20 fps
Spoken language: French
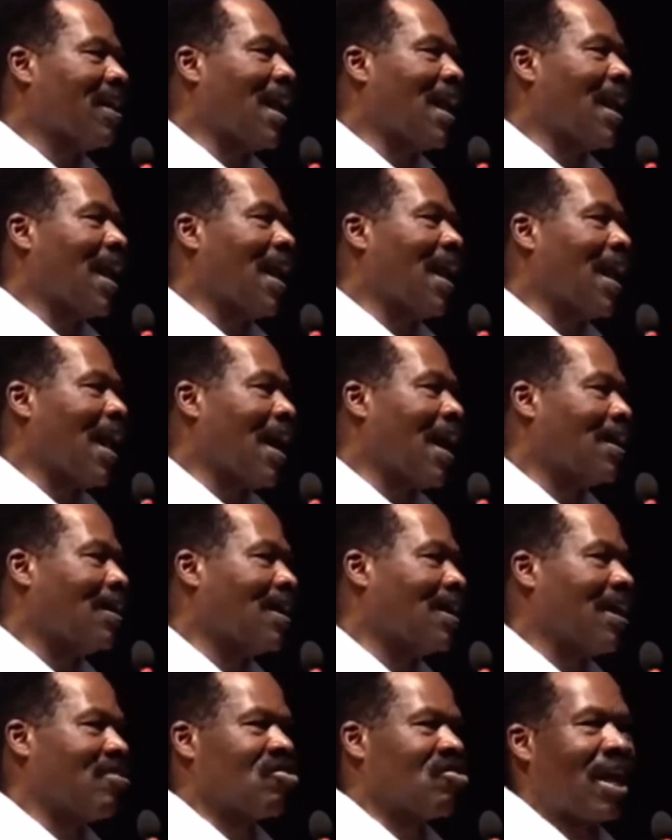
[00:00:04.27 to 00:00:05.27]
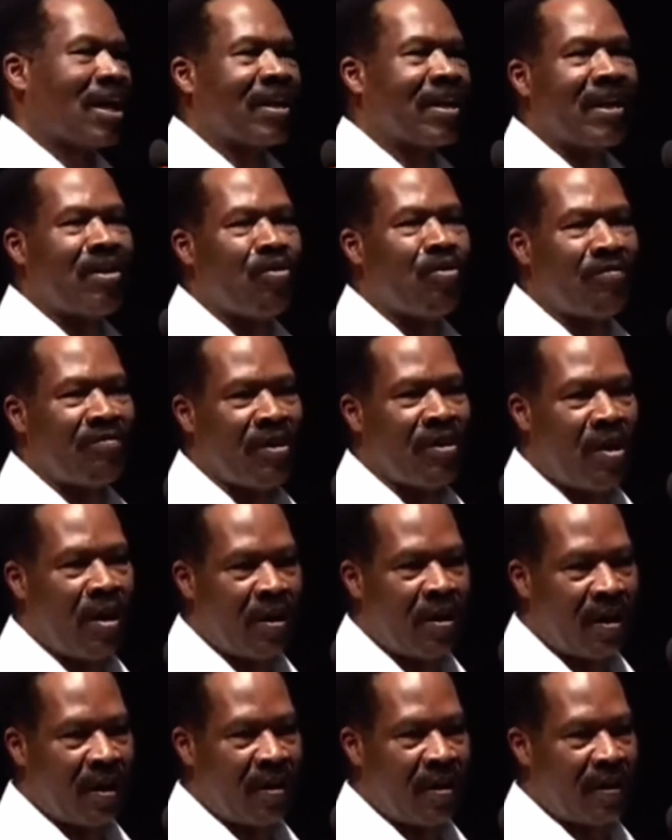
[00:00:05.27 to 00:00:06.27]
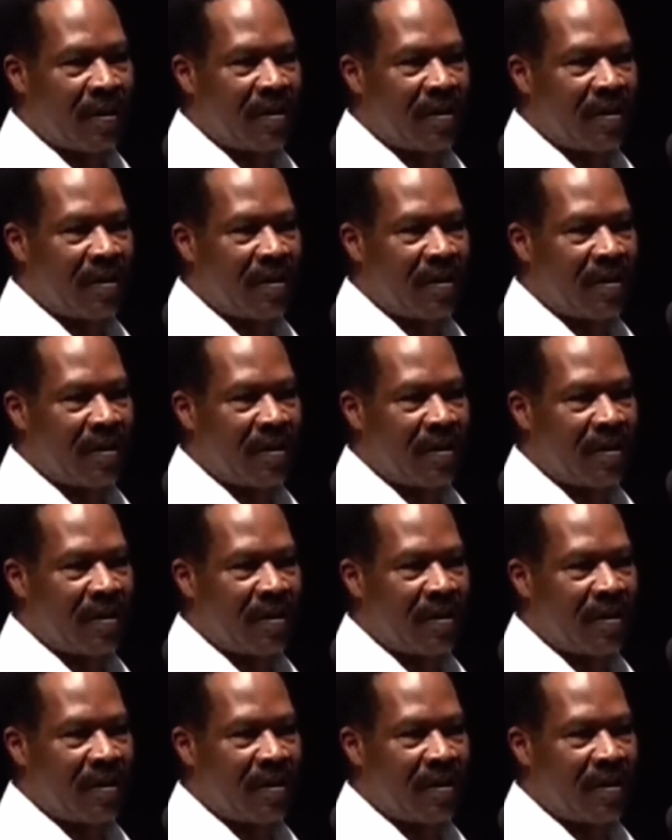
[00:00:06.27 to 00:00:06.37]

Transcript: dans la langue des gens qui nous violent.